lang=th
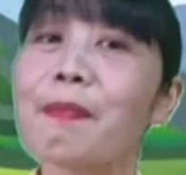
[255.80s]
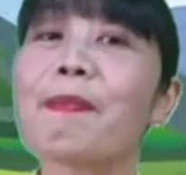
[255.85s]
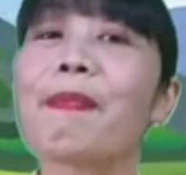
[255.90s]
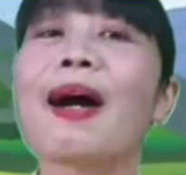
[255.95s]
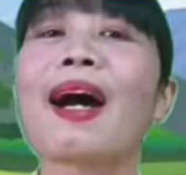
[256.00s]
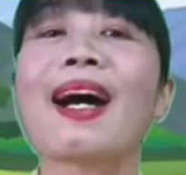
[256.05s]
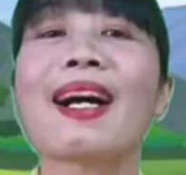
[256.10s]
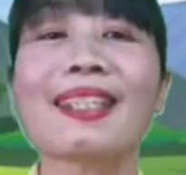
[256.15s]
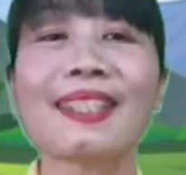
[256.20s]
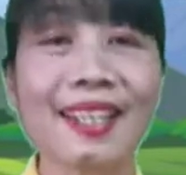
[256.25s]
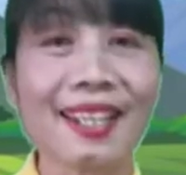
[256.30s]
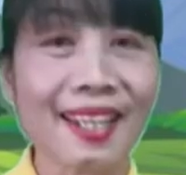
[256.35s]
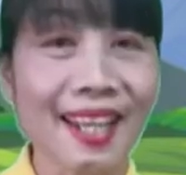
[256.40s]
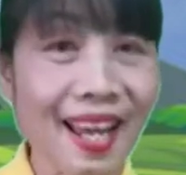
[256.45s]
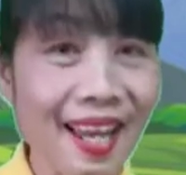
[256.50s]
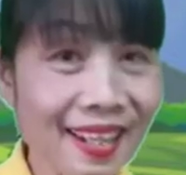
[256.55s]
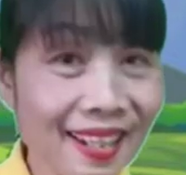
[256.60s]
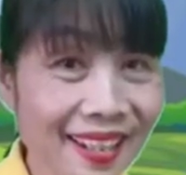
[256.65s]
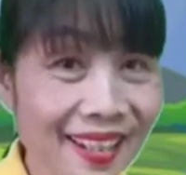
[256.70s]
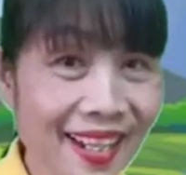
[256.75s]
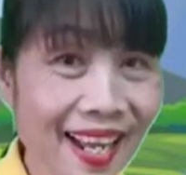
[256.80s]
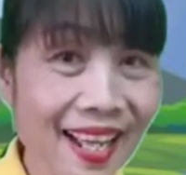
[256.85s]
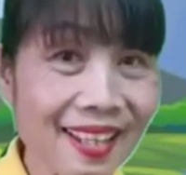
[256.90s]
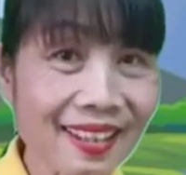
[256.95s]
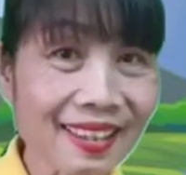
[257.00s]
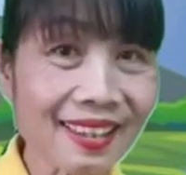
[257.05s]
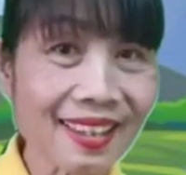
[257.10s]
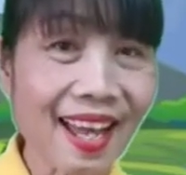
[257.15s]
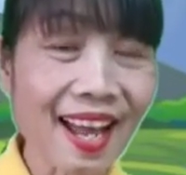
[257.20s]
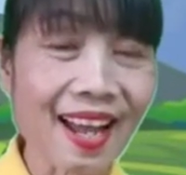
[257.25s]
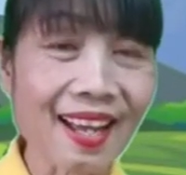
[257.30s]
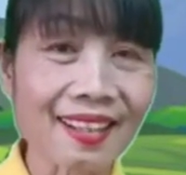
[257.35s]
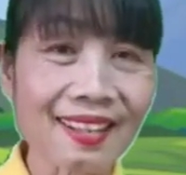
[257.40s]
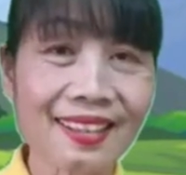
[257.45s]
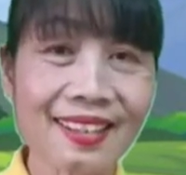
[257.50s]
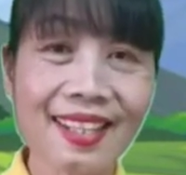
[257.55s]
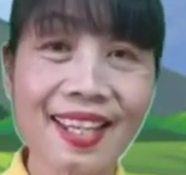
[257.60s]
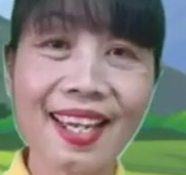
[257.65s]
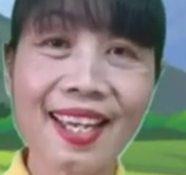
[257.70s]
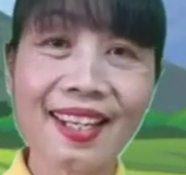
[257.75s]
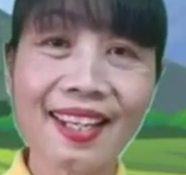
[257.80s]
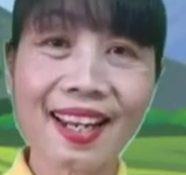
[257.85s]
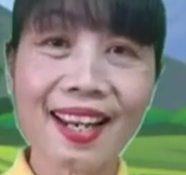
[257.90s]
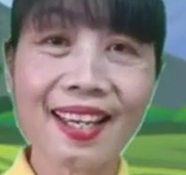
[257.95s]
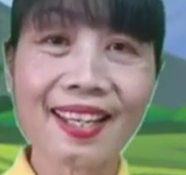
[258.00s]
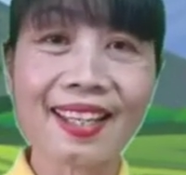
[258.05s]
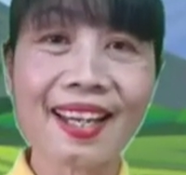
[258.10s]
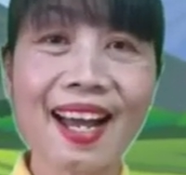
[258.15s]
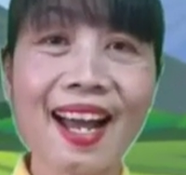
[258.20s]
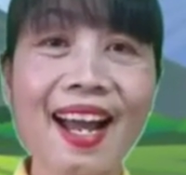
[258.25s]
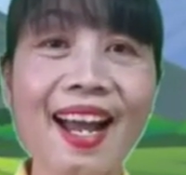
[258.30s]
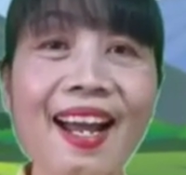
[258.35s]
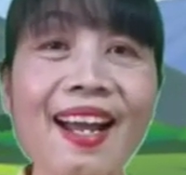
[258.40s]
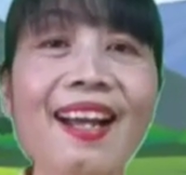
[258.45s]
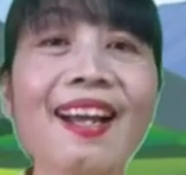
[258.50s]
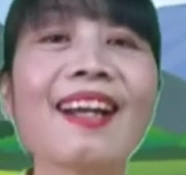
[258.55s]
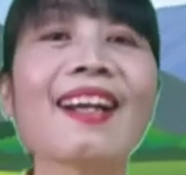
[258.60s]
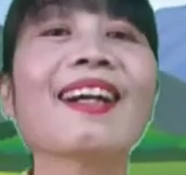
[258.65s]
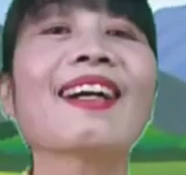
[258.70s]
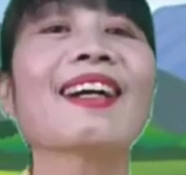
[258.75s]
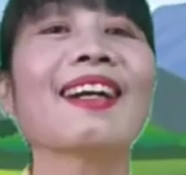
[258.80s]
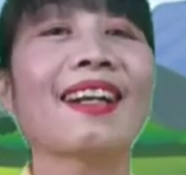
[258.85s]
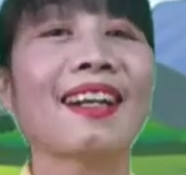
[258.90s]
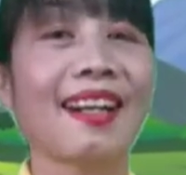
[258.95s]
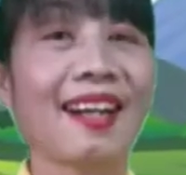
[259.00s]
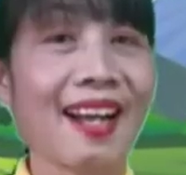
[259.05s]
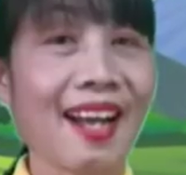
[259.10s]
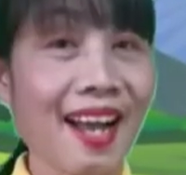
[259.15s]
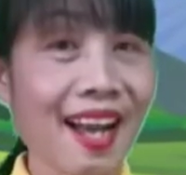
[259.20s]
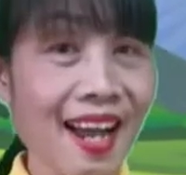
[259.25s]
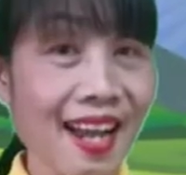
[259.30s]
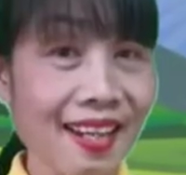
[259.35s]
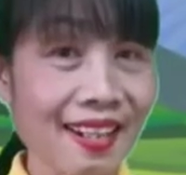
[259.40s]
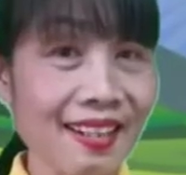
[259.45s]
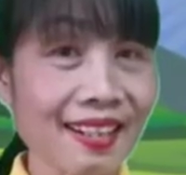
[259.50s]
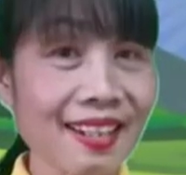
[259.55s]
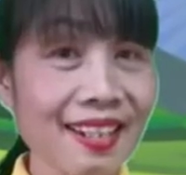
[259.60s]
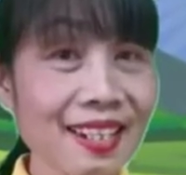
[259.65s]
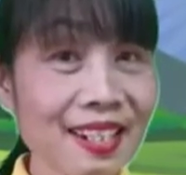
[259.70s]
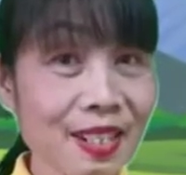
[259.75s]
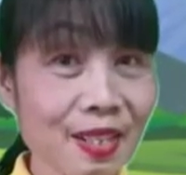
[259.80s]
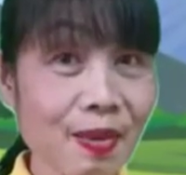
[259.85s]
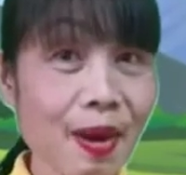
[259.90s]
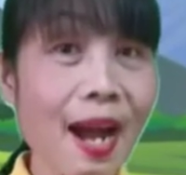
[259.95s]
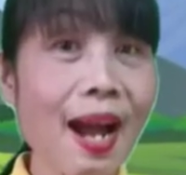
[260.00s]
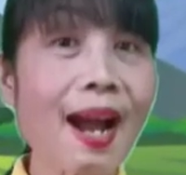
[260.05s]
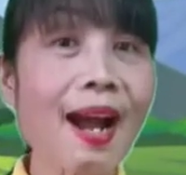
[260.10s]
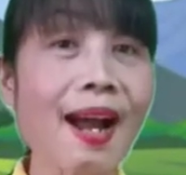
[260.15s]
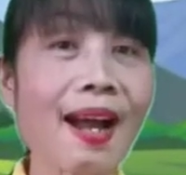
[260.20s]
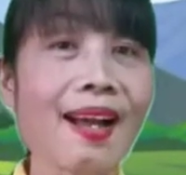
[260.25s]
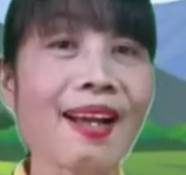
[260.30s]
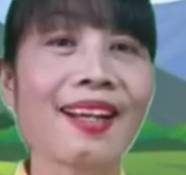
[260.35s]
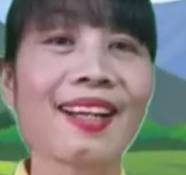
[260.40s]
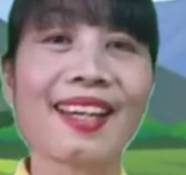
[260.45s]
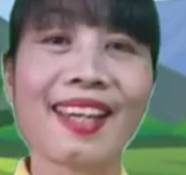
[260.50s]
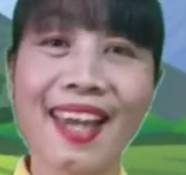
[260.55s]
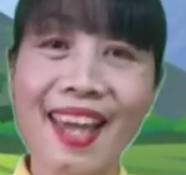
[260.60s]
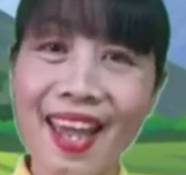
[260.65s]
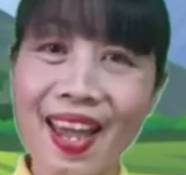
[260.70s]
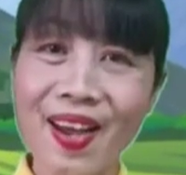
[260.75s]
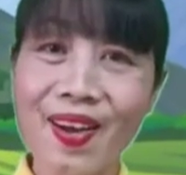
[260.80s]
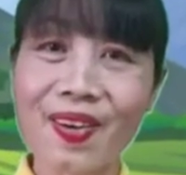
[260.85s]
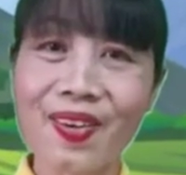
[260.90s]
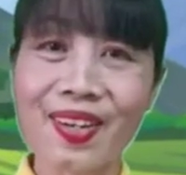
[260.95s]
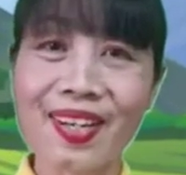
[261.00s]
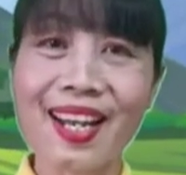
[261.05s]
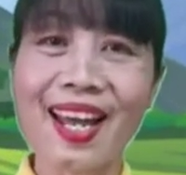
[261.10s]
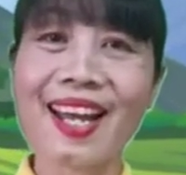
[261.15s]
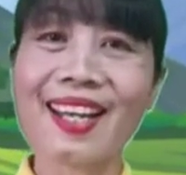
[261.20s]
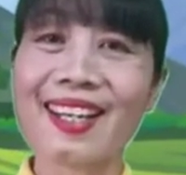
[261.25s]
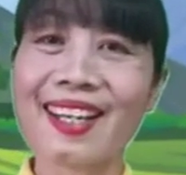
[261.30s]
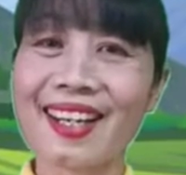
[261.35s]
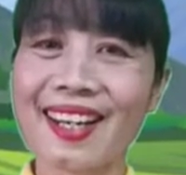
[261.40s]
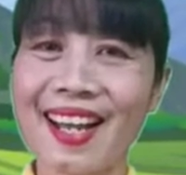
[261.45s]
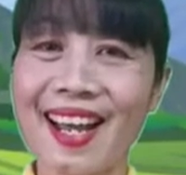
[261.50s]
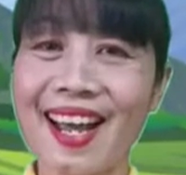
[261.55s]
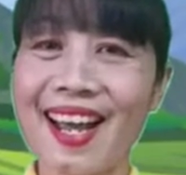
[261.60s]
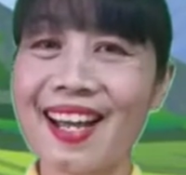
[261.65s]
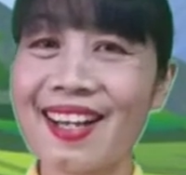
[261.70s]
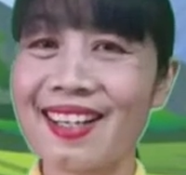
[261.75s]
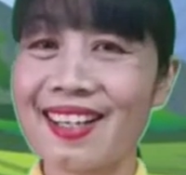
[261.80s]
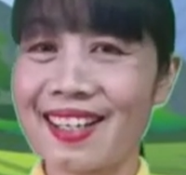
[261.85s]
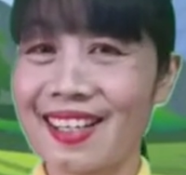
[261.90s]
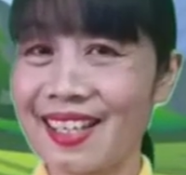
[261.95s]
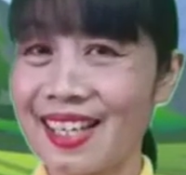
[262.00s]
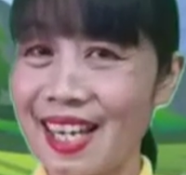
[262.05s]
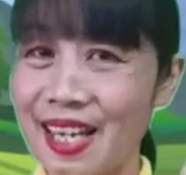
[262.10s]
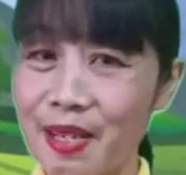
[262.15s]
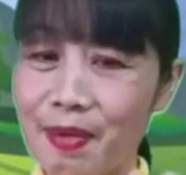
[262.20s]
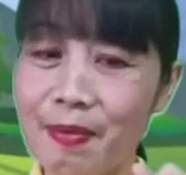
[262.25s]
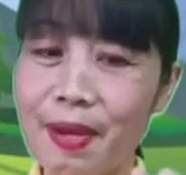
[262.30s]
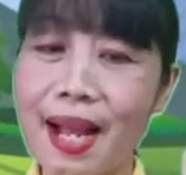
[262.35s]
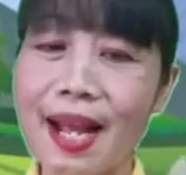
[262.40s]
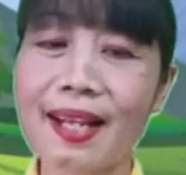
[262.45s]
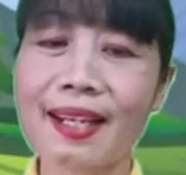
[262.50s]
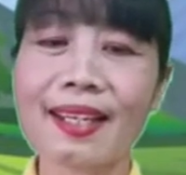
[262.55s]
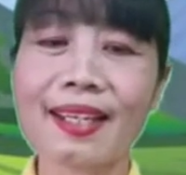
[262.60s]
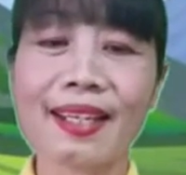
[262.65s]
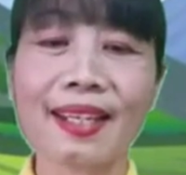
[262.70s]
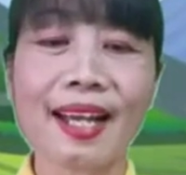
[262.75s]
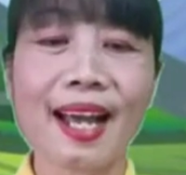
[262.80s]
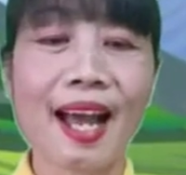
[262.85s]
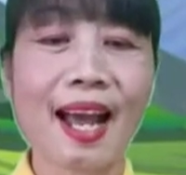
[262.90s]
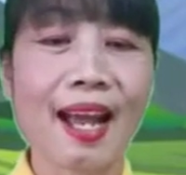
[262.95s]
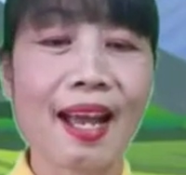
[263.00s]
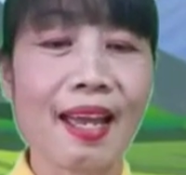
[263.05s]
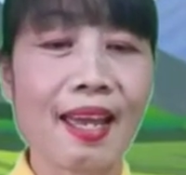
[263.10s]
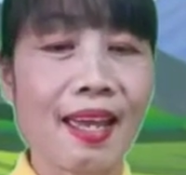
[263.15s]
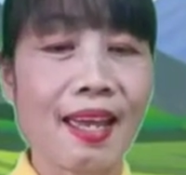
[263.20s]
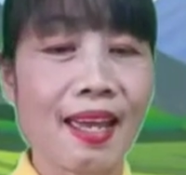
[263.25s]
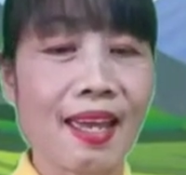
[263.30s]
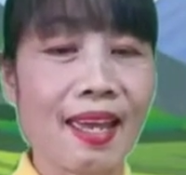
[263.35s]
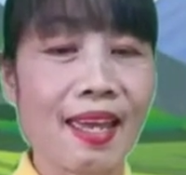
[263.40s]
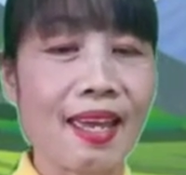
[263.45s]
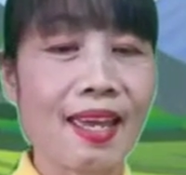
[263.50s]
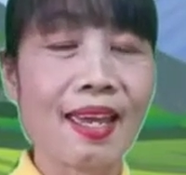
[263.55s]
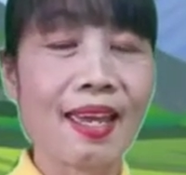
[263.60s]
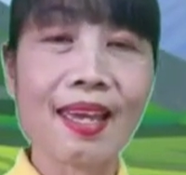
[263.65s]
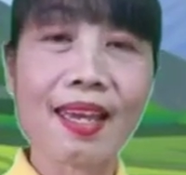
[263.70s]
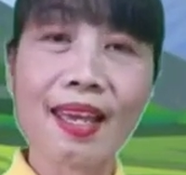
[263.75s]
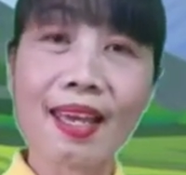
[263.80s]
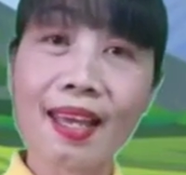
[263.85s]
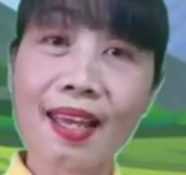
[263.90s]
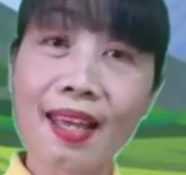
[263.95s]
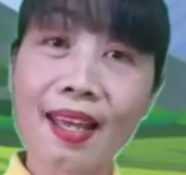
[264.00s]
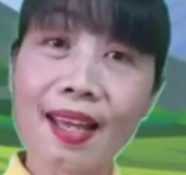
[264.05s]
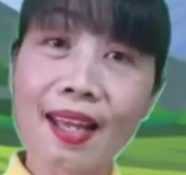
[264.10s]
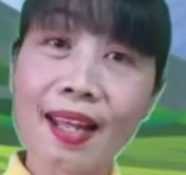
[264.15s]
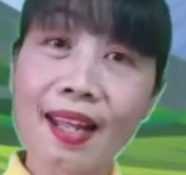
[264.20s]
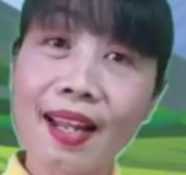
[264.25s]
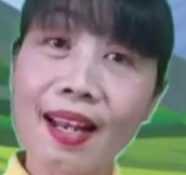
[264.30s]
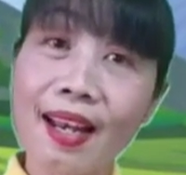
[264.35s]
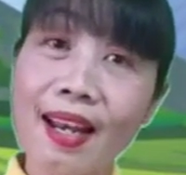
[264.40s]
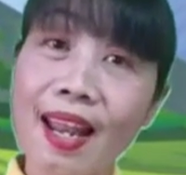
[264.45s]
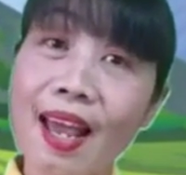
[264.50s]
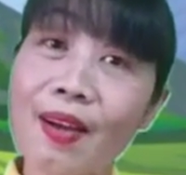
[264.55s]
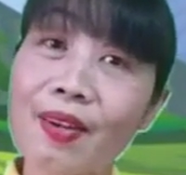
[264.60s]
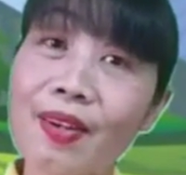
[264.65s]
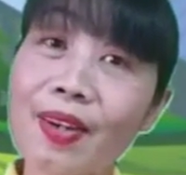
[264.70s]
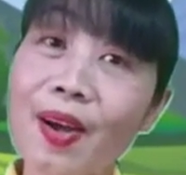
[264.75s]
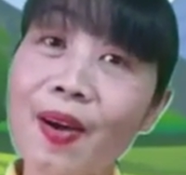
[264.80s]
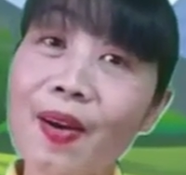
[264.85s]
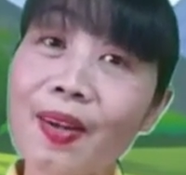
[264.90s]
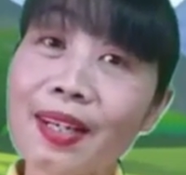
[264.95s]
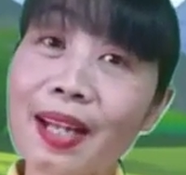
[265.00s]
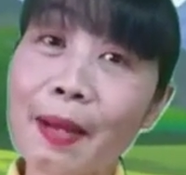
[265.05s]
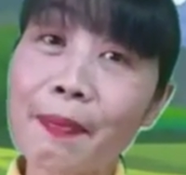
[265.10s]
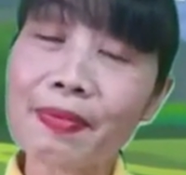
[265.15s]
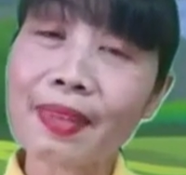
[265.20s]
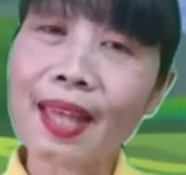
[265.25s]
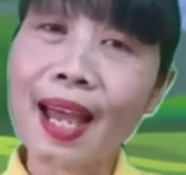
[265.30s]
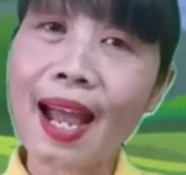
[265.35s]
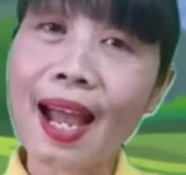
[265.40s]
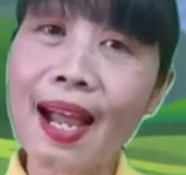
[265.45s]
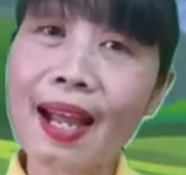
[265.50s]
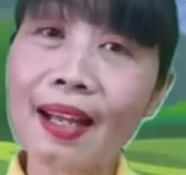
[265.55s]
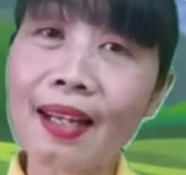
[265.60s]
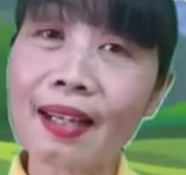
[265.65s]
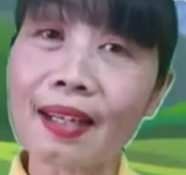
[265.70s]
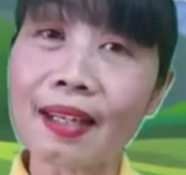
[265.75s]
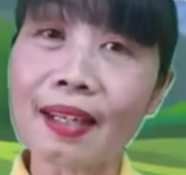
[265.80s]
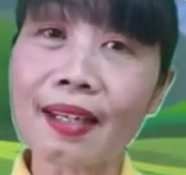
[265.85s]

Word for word: ภาชนะในการตักเช่นอะไรคะ ขันหรือว่าแก้วก็ได้นะคะ เก่งมากเลยค่ะ เอแล้วน้องนับตังค์